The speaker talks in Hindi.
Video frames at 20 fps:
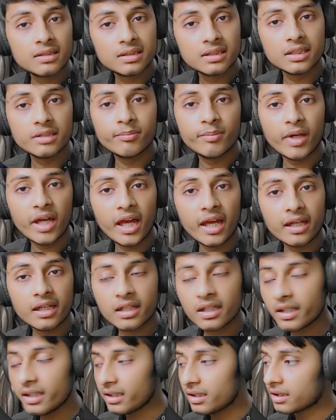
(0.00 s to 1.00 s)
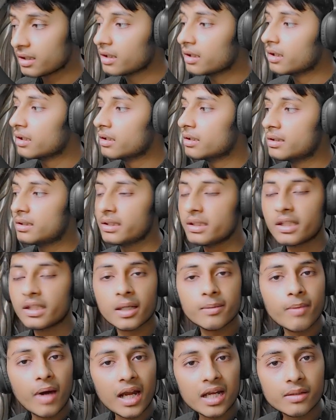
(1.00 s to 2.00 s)
सी पे आएंगे सी
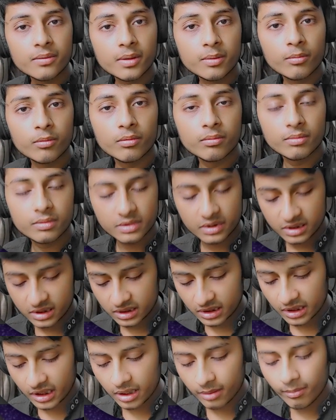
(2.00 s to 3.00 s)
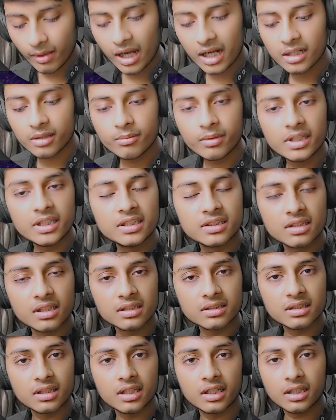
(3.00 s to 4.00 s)
के बारे में सी के बारे में
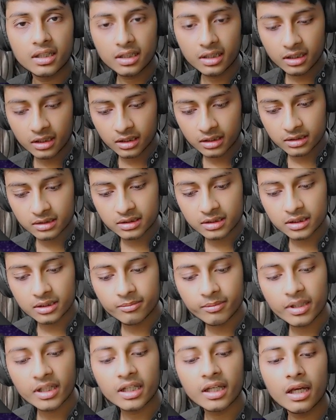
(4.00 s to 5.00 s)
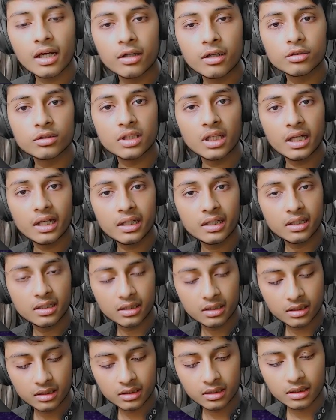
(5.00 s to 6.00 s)
डिस्कस करेंगे सी में क्या होता है
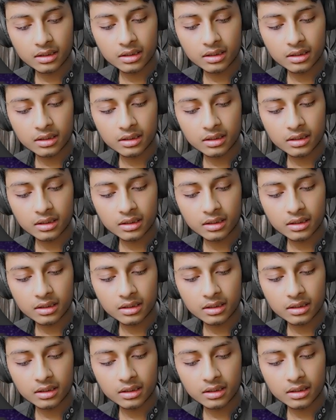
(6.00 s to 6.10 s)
